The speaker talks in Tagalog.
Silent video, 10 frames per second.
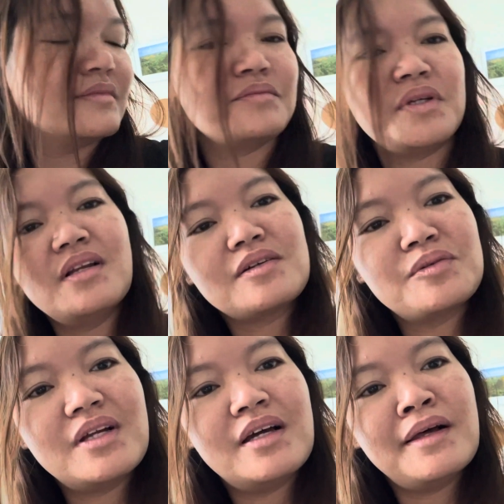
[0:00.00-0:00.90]
Bigla
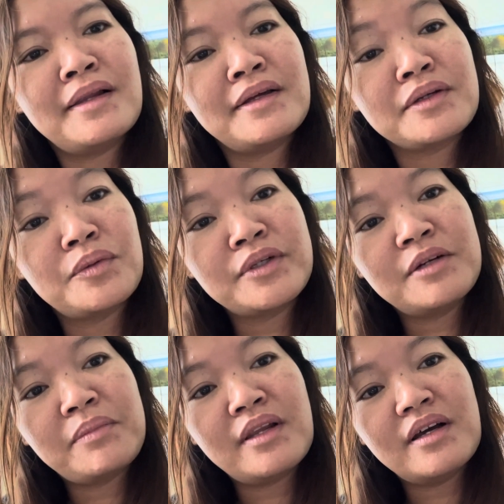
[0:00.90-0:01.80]
kong naalala,
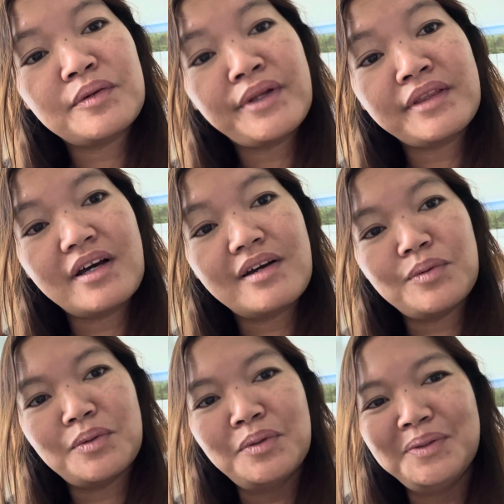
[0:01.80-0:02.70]
nag-order pala ako ng taho.